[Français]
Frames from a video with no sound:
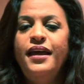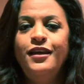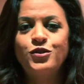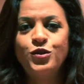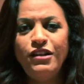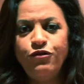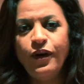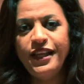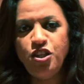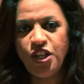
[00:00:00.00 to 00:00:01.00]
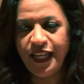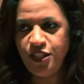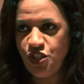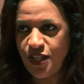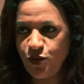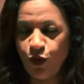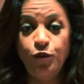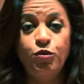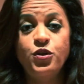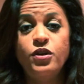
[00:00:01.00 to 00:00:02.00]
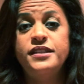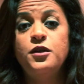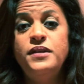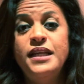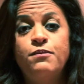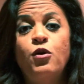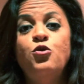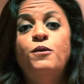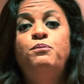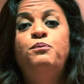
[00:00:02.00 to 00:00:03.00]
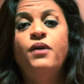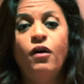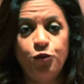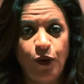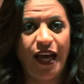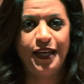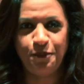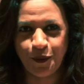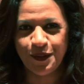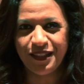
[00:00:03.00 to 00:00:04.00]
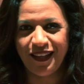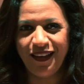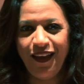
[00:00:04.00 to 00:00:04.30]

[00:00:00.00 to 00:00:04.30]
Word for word: et ce qu'il faut rédiger, rédiger sur le brouillon, c'est uniquement le plan de la réponse.